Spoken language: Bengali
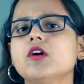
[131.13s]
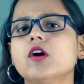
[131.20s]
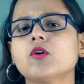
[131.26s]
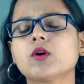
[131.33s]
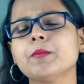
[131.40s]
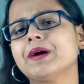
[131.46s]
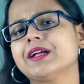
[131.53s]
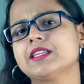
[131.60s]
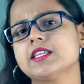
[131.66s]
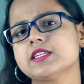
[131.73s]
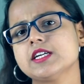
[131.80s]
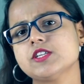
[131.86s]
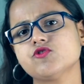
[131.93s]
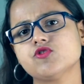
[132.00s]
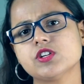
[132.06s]
ওকে মানতে
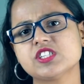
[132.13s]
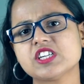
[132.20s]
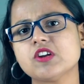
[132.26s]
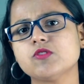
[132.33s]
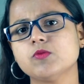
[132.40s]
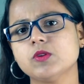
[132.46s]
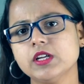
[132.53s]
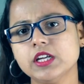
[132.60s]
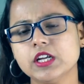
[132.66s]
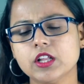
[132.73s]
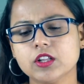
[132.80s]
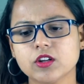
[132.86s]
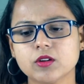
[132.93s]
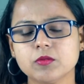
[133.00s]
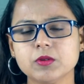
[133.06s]
চাইছো না চারু বলে
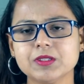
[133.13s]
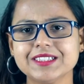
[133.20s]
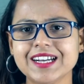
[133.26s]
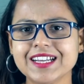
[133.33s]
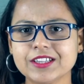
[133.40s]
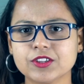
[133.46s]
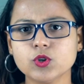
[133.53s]
তখন বলছে আরে